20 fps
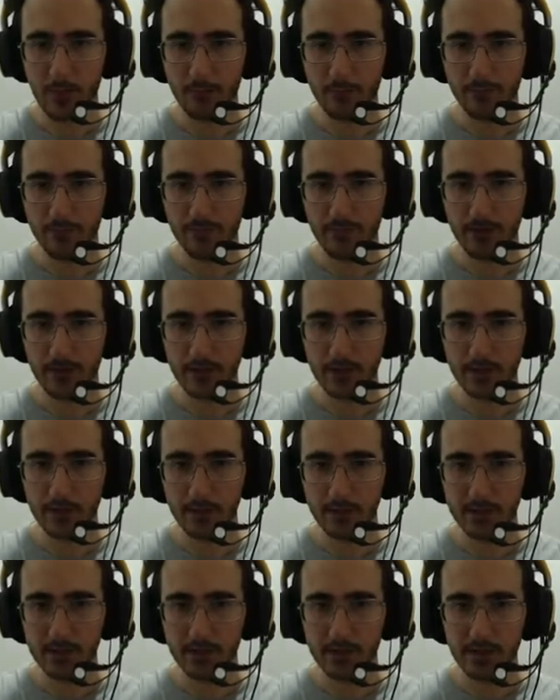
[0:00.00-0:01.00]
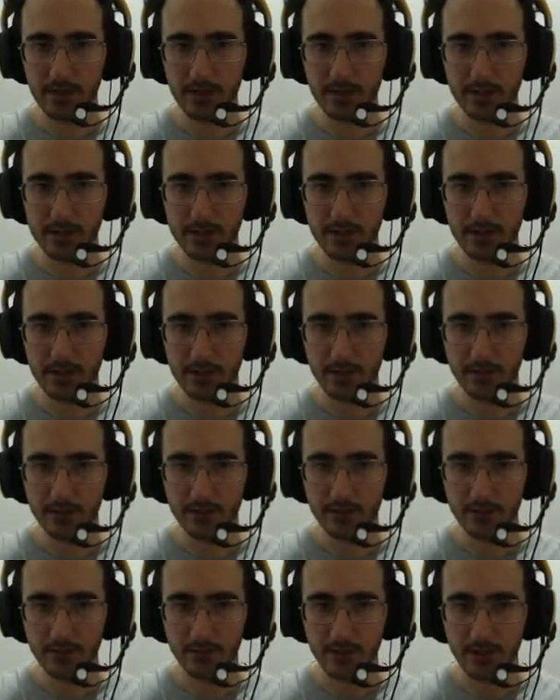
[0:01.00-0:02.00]
Aqui também, se quiser.
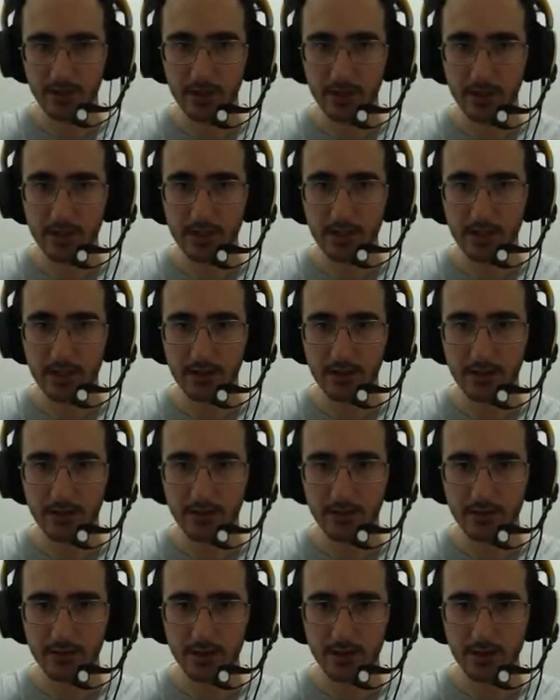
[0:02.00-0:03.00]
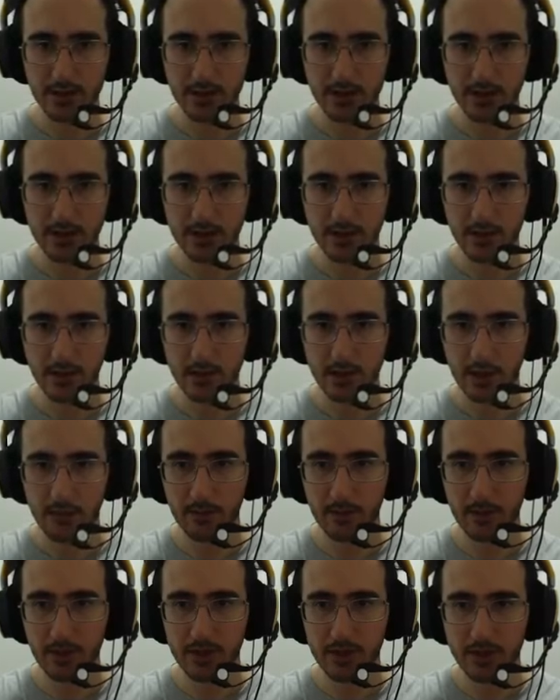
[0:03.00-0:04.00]
Se quiser, hein? Vocês têm que estar com HP
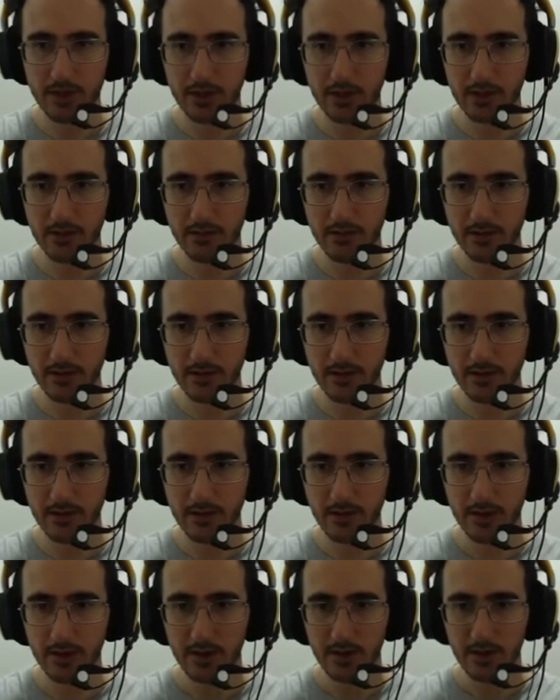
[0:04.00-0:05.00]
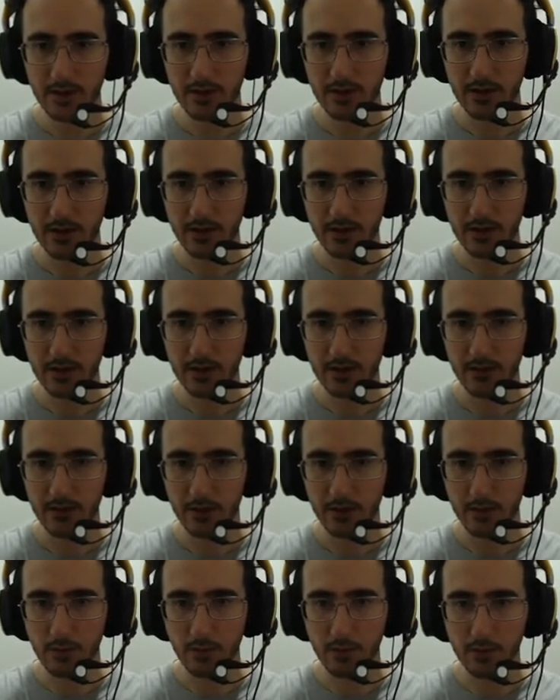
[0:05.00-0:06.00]
cheio e forma
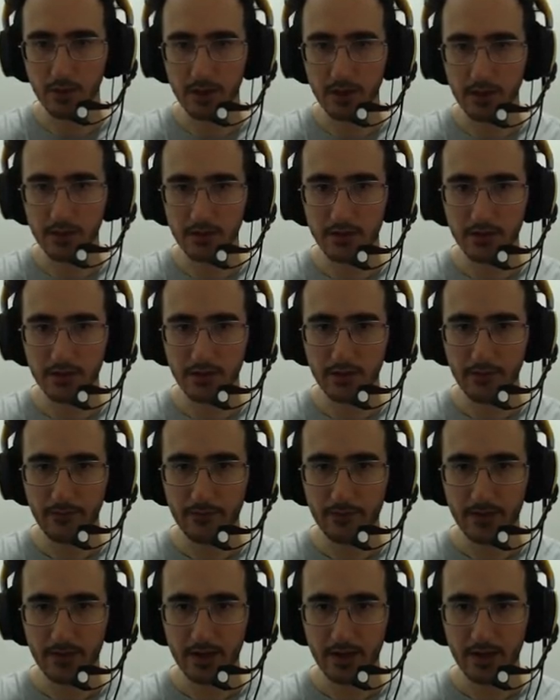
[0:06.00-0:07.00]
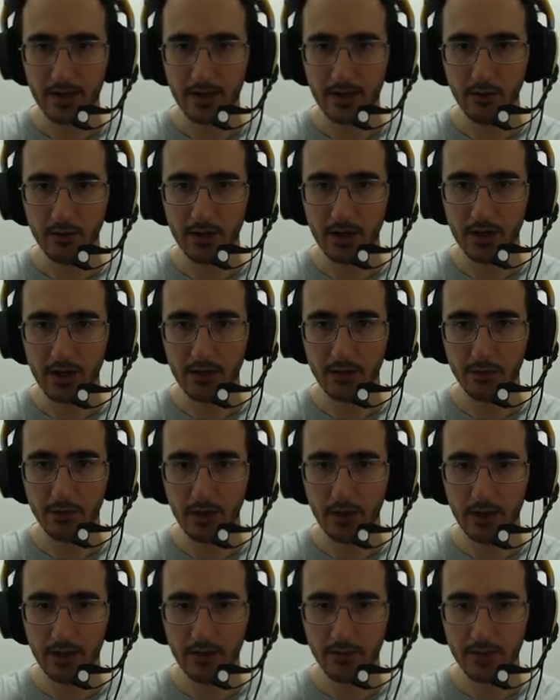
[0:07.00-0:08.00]
humana. Não caiam por
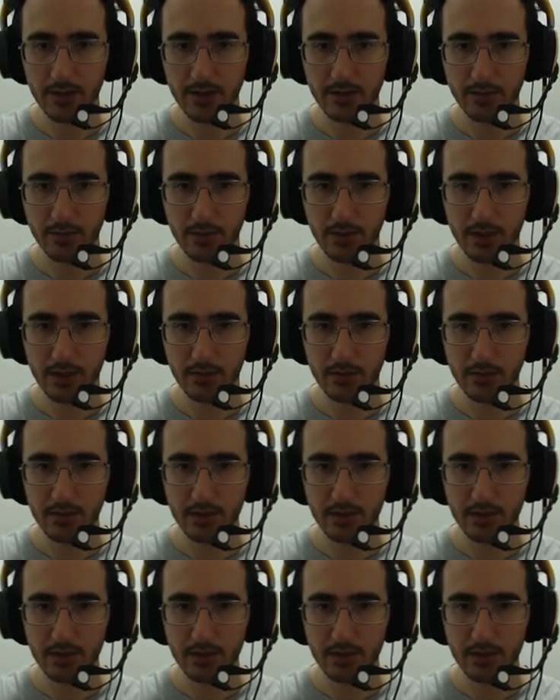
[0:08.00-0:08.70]
lá, mas por aqui vocês